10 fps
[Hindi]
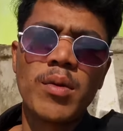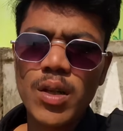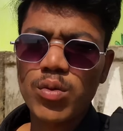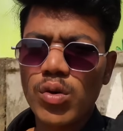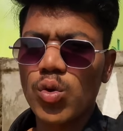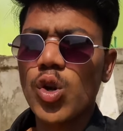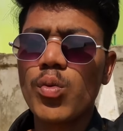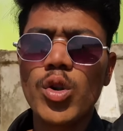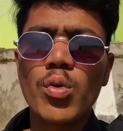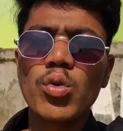अपना थोड़ा सॉरी
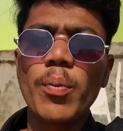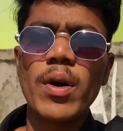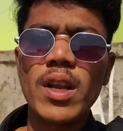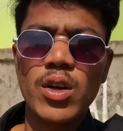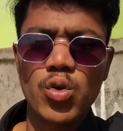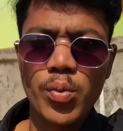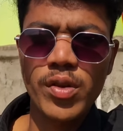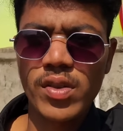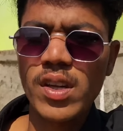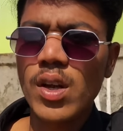बोरी बोलूँगा पहले का जो
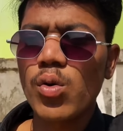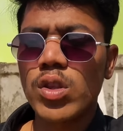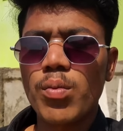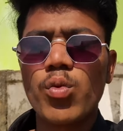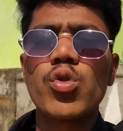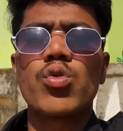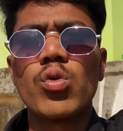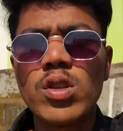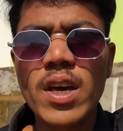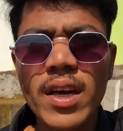भी सीन है वो सब कुछ
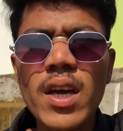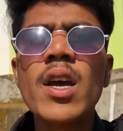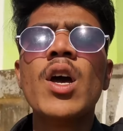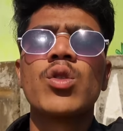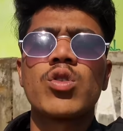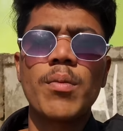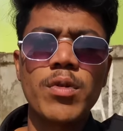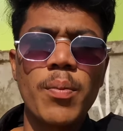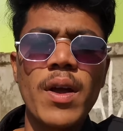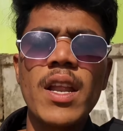सुल जाएंगे तो
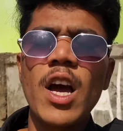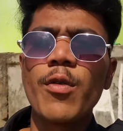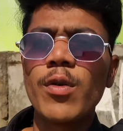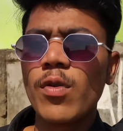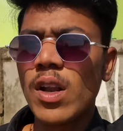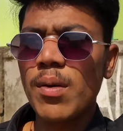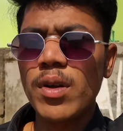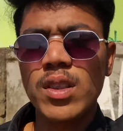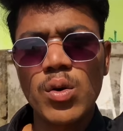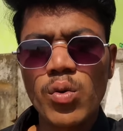सबसे पहले अभी फ़िलहाल
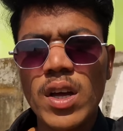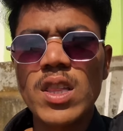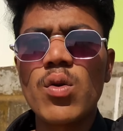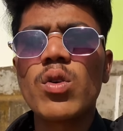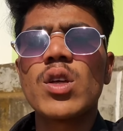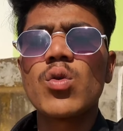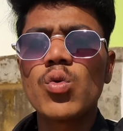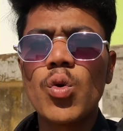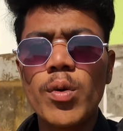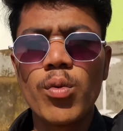मैं तरुण क्या जाऊँगा
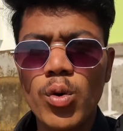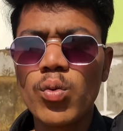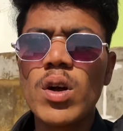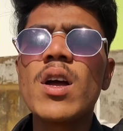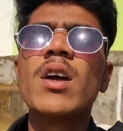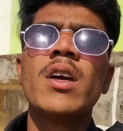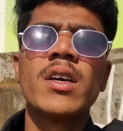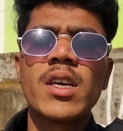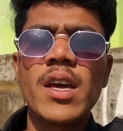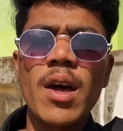तरुण को भी बोलूँगा
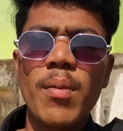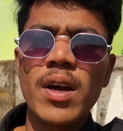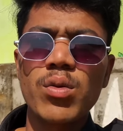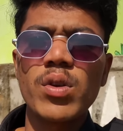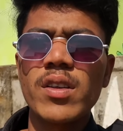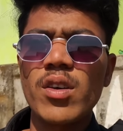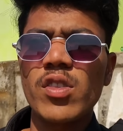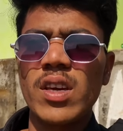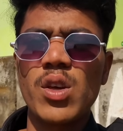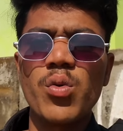कि यार भाई तूने ऐसा
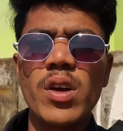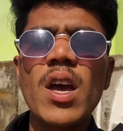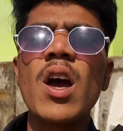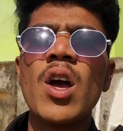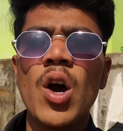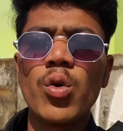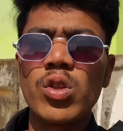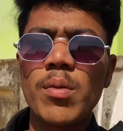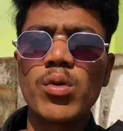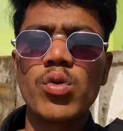ऐसा क्यों किया और
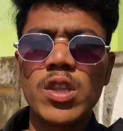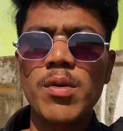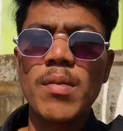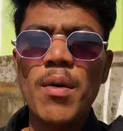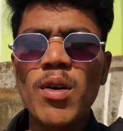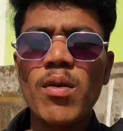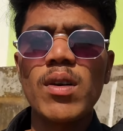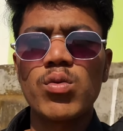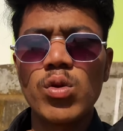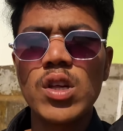उसके बाद उससे भी मामला
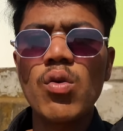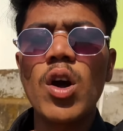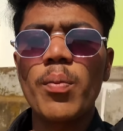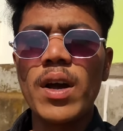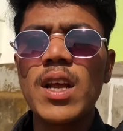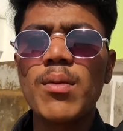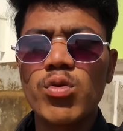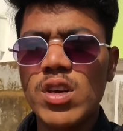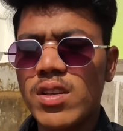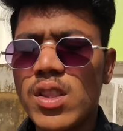मामला सुल जाऊँगा और पहले हम
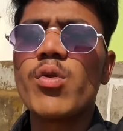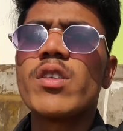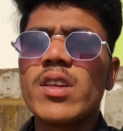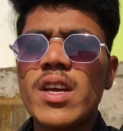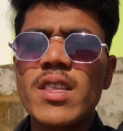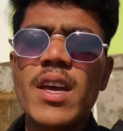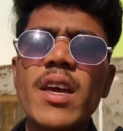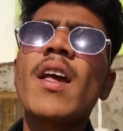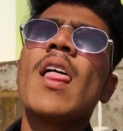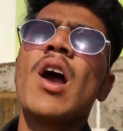लोग जैसे थे वैसे रह जाएंगे